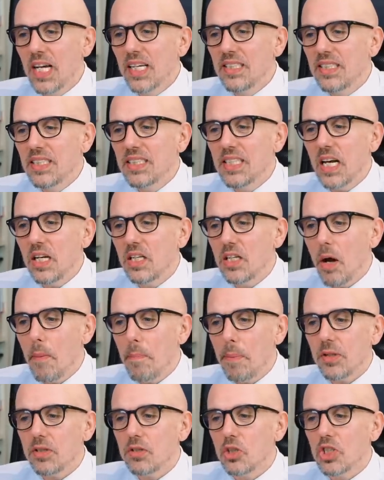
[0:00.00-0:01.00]
Si quelqu'un
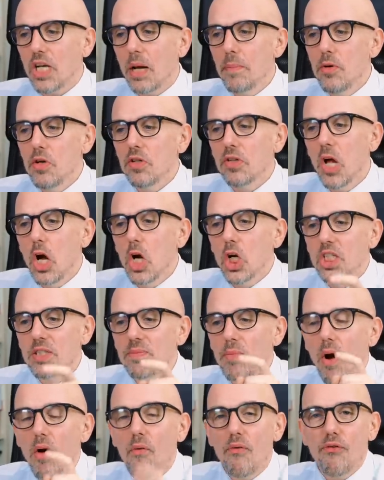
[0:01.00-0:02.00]
pense que j'abuse, je
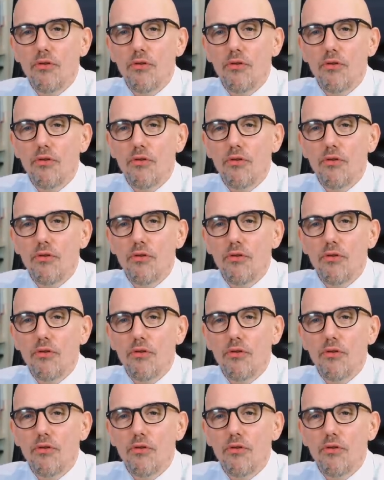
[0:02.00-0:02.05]
m'en